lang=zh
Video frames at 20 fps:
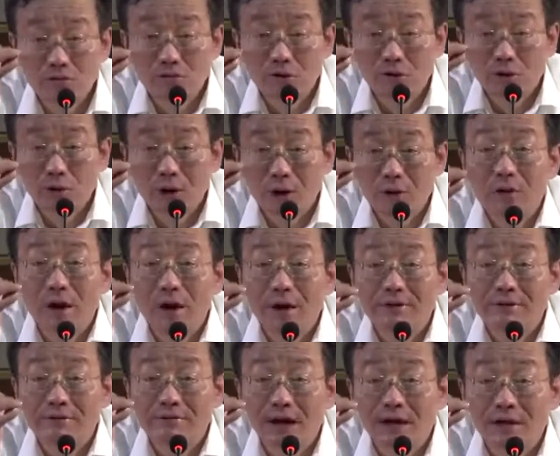做官员
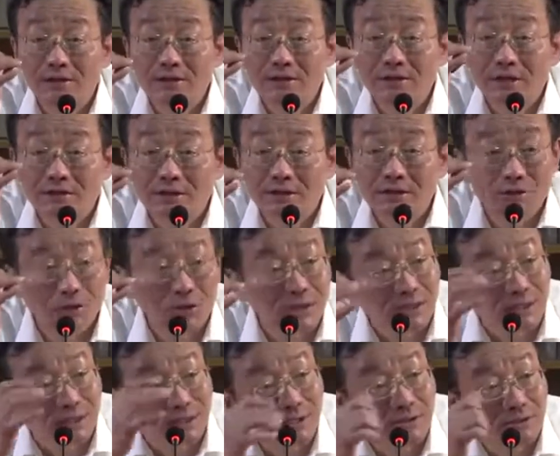是吧？行政权
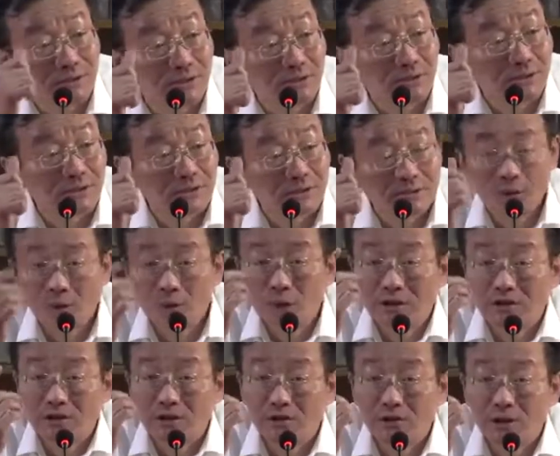在他手里，
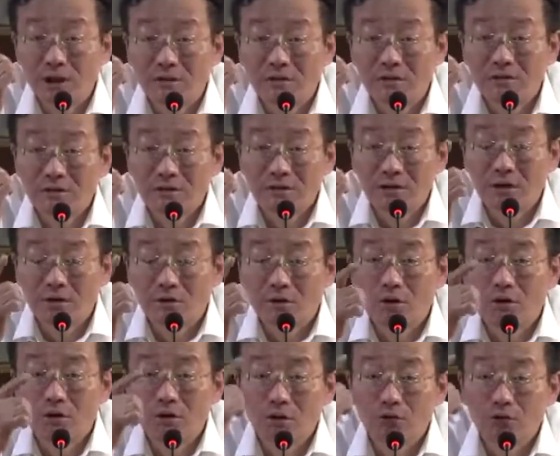外交权英
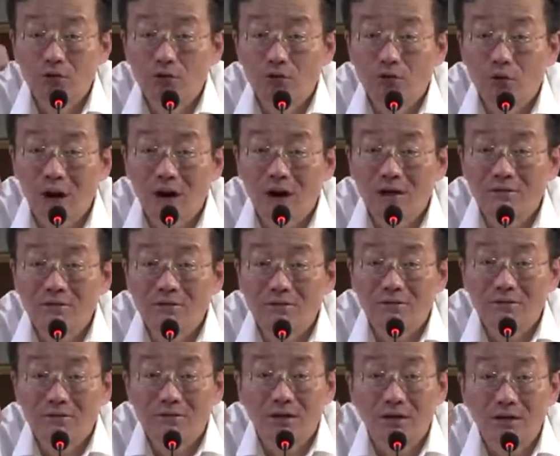国女王
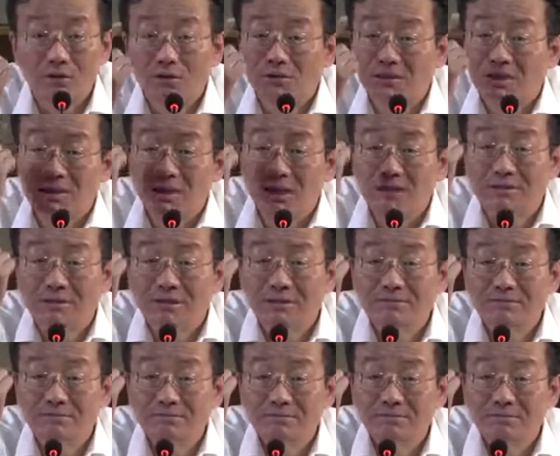是英国的象征，
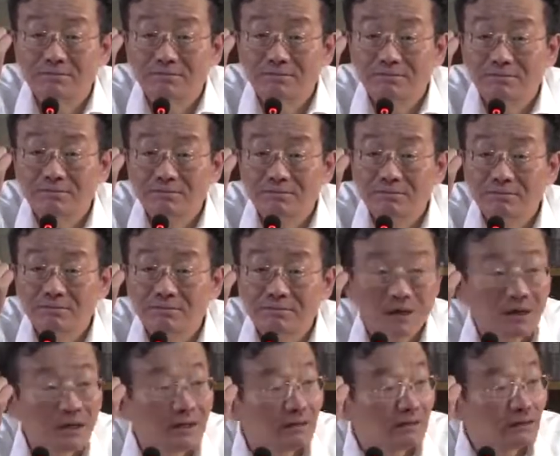
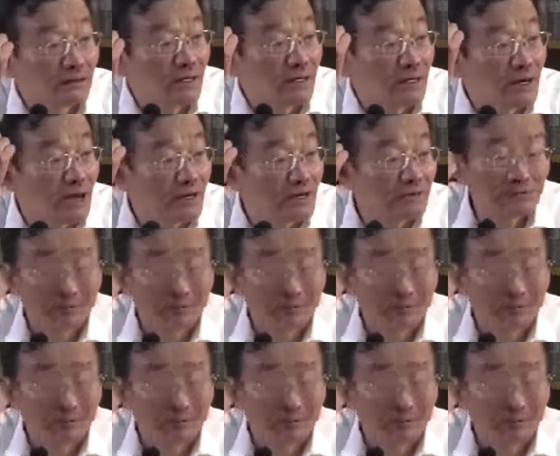对，就可以了。